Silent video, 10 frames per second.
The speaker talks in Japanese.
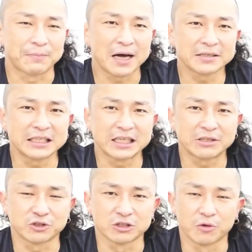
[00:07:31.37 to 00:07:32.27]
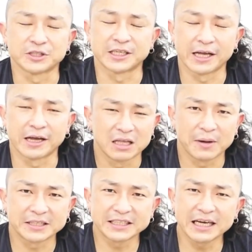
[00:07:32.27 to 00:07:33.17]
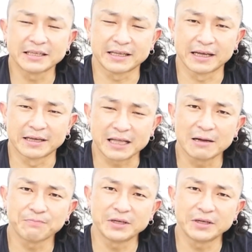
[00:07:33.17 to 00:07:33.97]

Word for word: パーティーセット注文してで間違えて単